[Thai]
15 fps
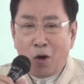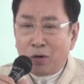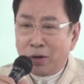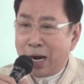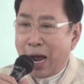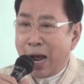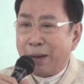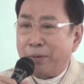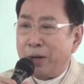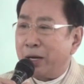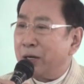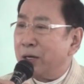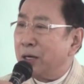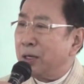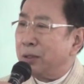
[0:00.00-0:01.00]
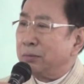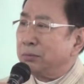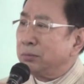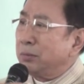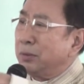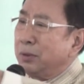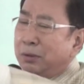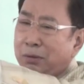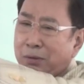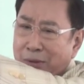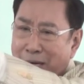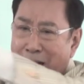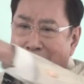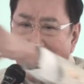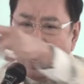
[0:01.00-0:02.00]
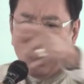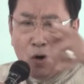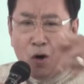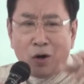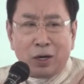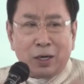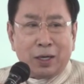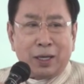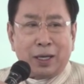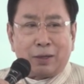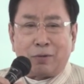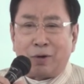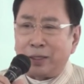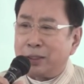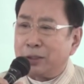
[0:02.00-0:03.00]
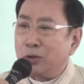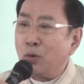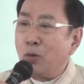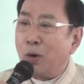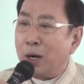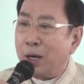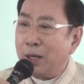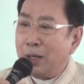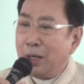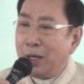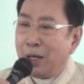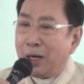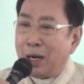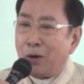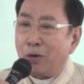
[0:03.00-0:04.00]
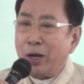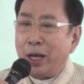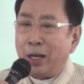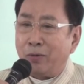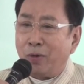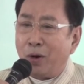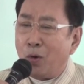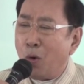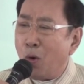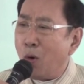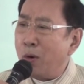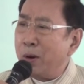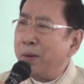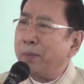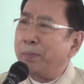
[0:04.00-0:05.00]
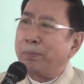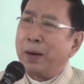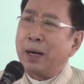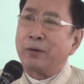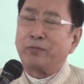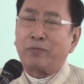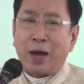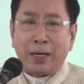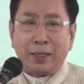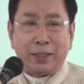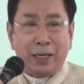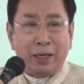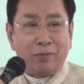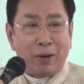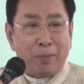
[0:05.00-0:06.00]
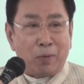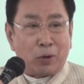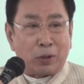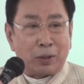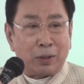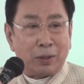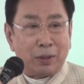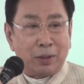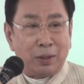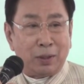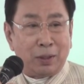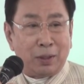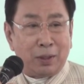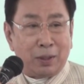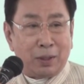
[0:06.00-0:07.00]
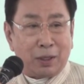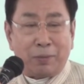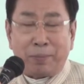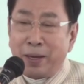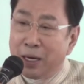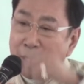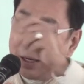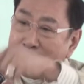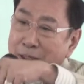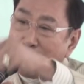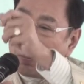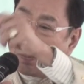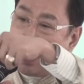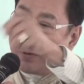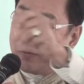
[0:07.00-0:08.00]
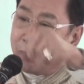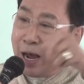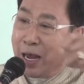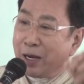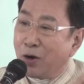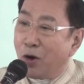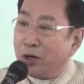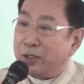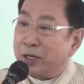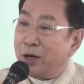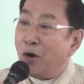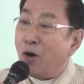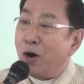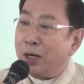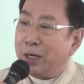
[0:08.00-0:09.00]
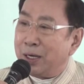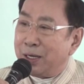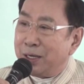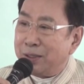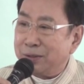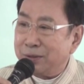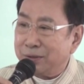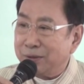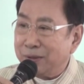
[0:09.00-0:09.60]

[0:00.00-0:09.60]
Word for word: ห้องน้ำเนี่ยเดินหลายห้องเลยกว่าจะทั่วเราก็เห็นว่าโอ้โหเนี่ยเปิดไฟทิ้งไว้หมดก็ไปเดินเที่ยวปิดไฟก่อนจะนอนนะนะ